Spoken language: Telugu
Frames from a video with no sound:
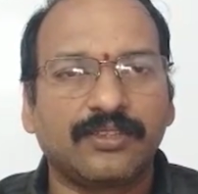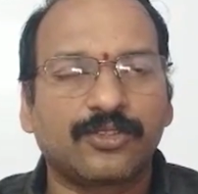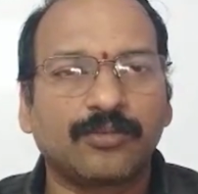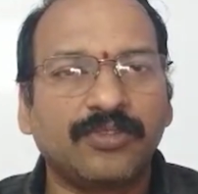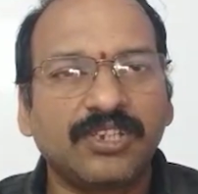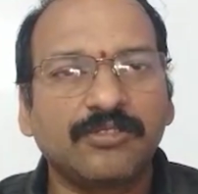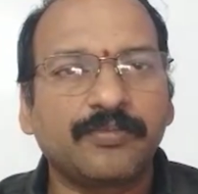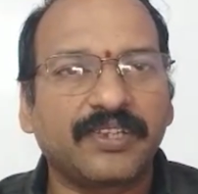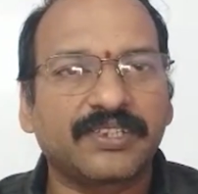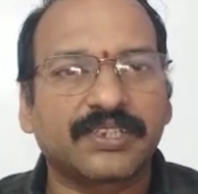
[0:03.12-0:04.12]
సుమన్ టీవీ
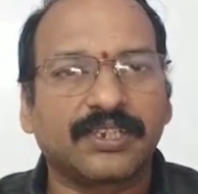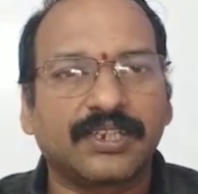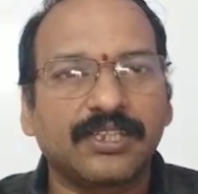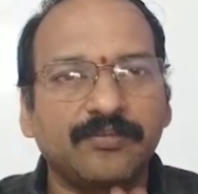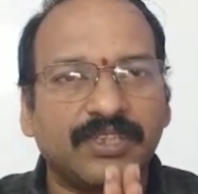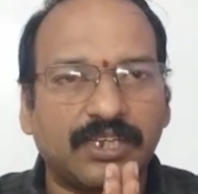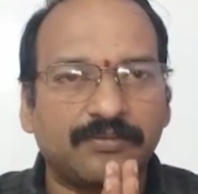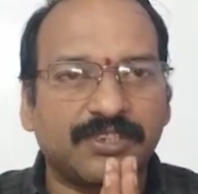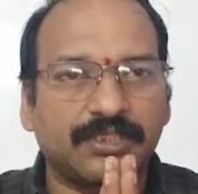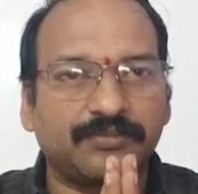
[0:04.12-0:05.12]
ప్రేక్షకులకి మీ
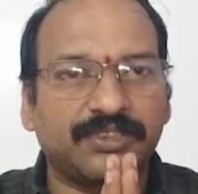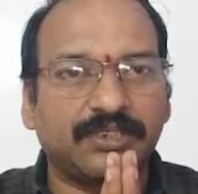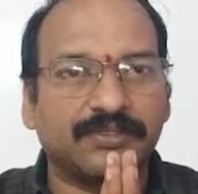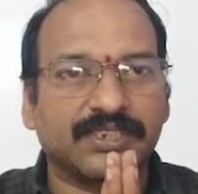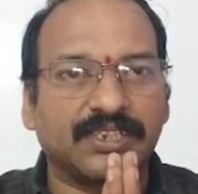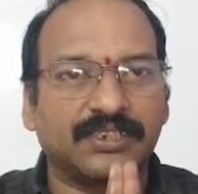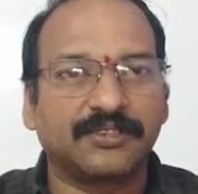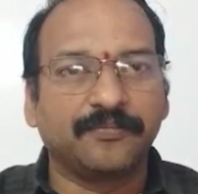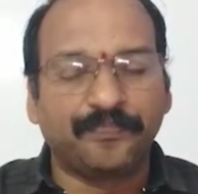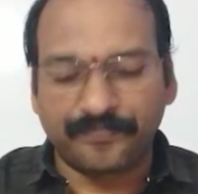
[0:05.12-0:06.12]
రామచంద్రమూర్తి
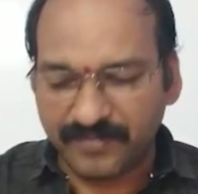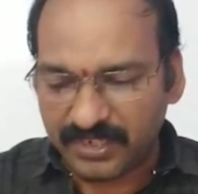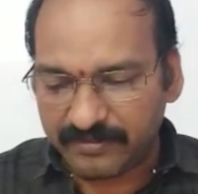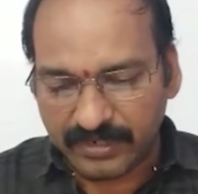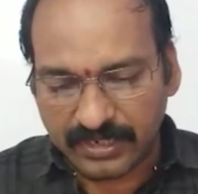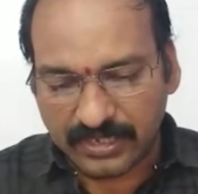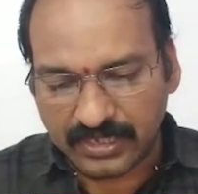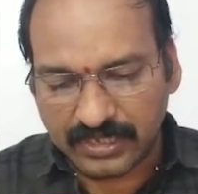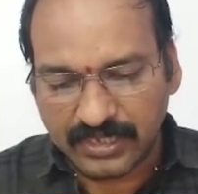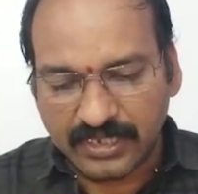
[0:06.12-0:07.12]
నమస్కారాలు ఇవాళ
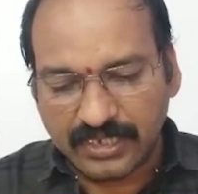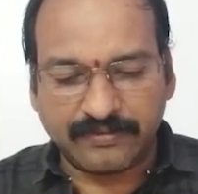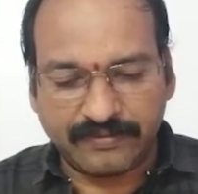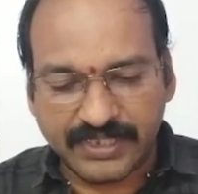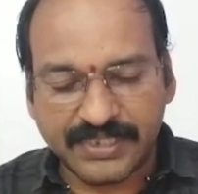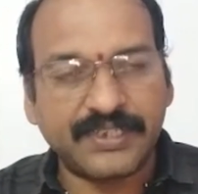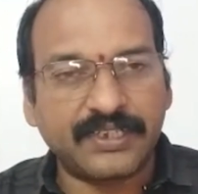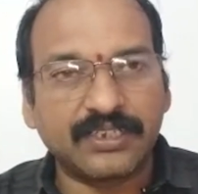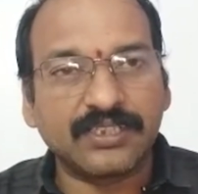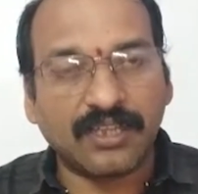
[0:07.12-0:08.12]
వెన్స్డే
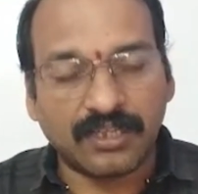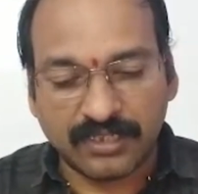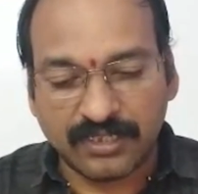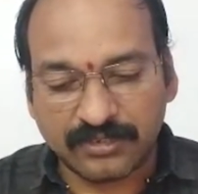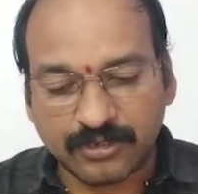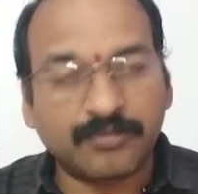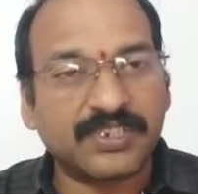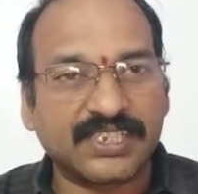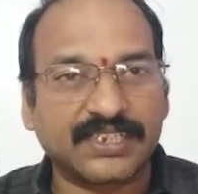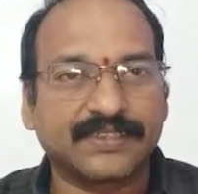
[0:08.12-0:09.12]
అండి
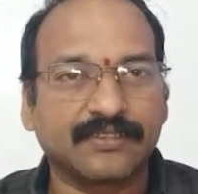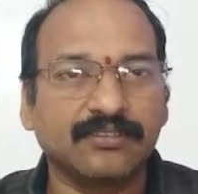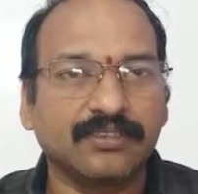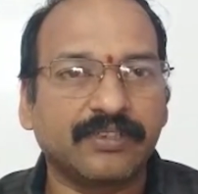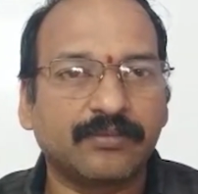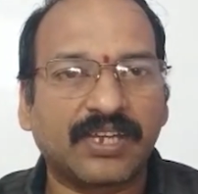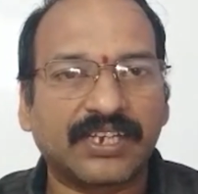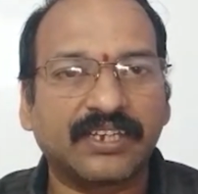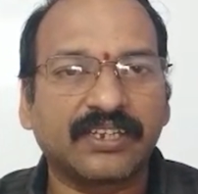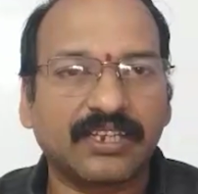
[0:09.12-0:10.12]
అక్టోబర్ సిక్స్త్ ఇవాళ
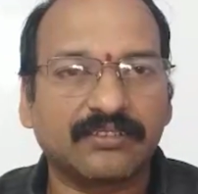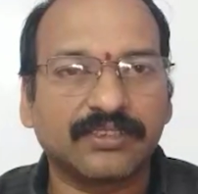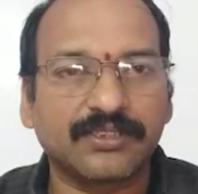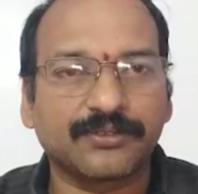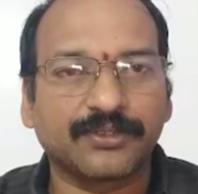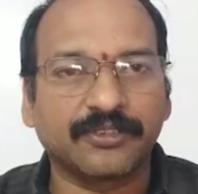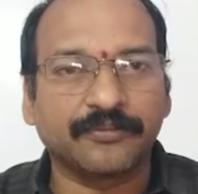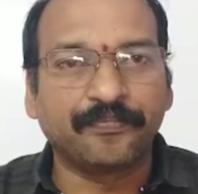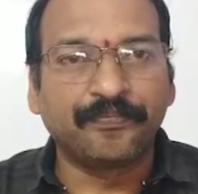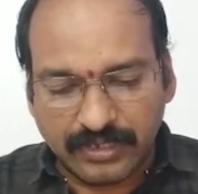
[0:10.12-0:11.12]
మార్కెట్ ఎలా ఉందో చూద్దాం
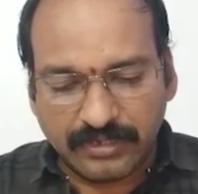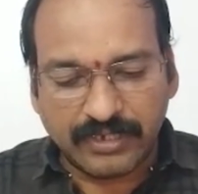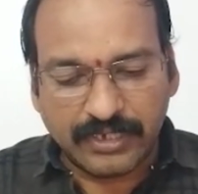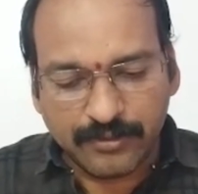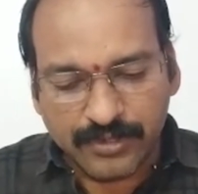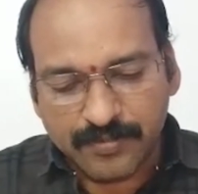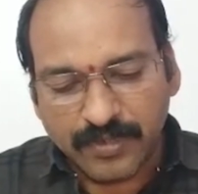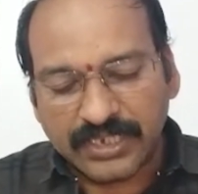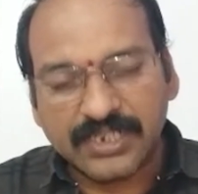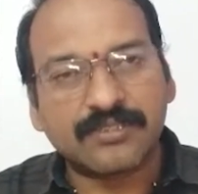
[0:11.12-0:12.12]
ఇవాళ యూఎస్
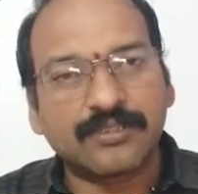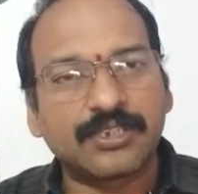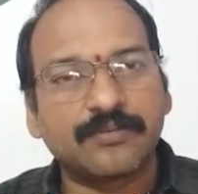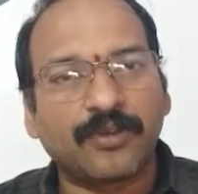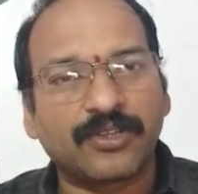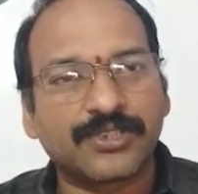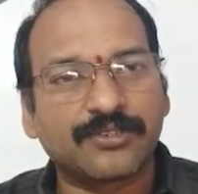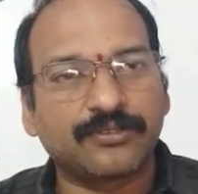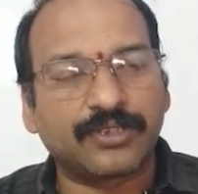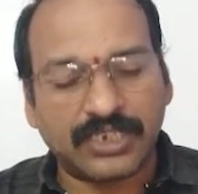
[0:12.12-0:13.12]
మార్కెట్స్ వచ్చి
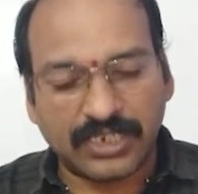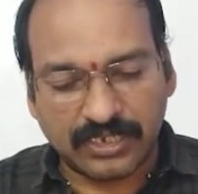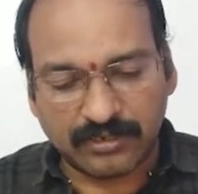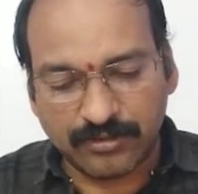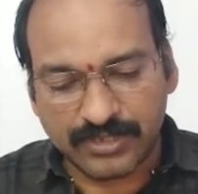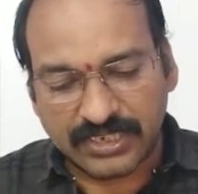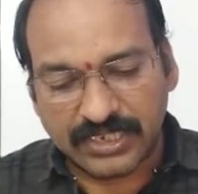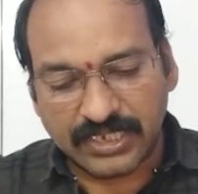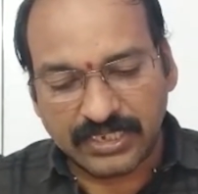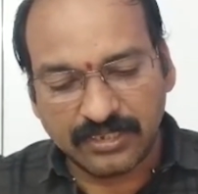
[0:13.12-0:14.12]
పాజిటివ్గా ఉన్నాయి నిన్న క్లోజింగ్
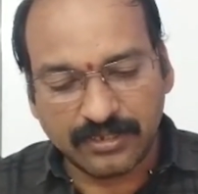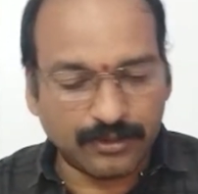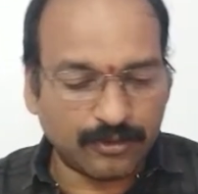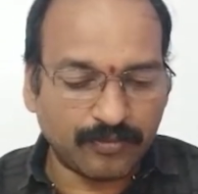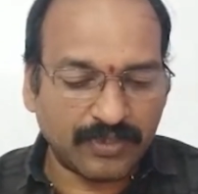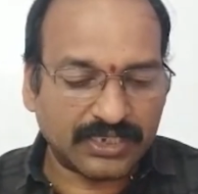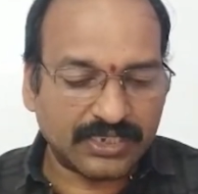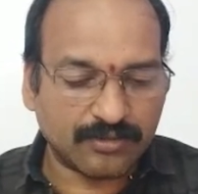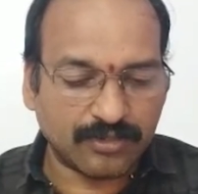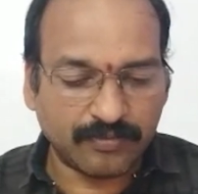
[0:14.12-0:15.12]
అయినాయి యూరోప్
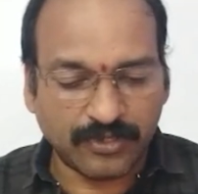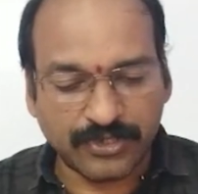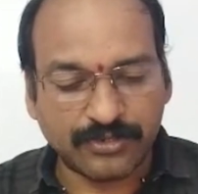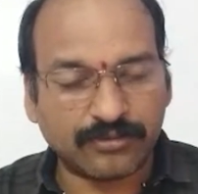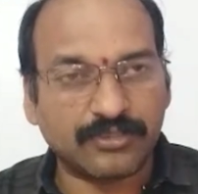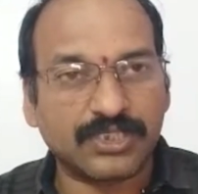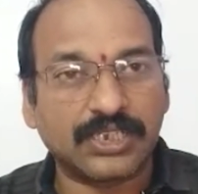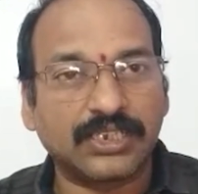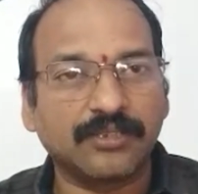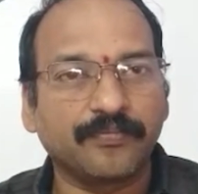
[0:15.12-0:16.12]
మార్కెట్స్ కూడా పాజిటివ్ క్లోజ్
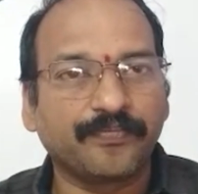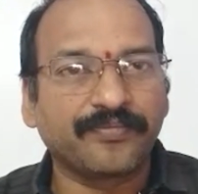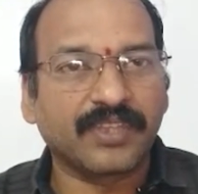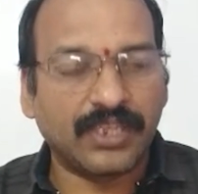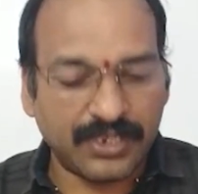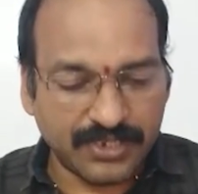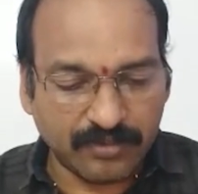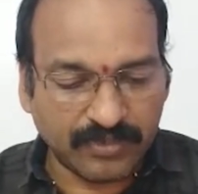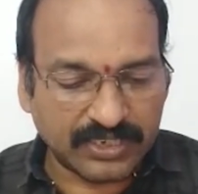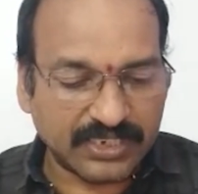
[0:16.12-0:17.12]
అయినాయి ఏషియా
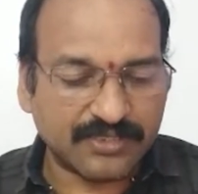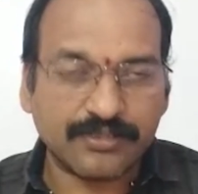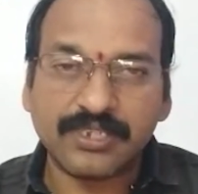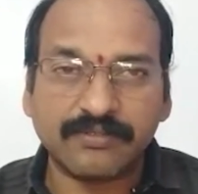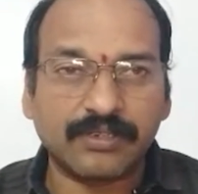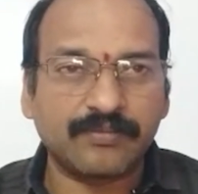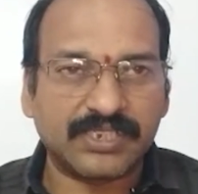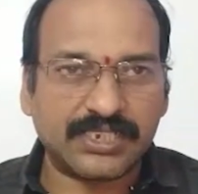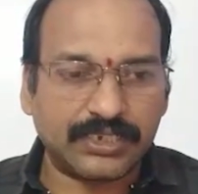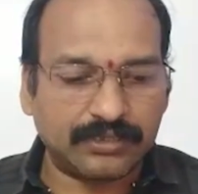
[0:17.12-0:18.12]
మార్కెట్స్ వచ్చి ఇవాళ
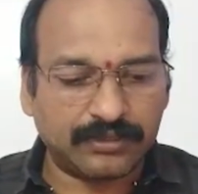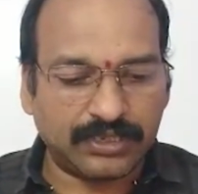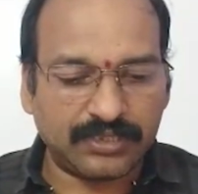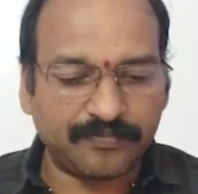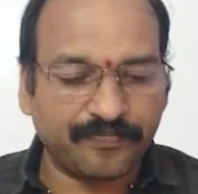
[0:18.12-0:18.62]
మిక్స్డ్గా ఉంది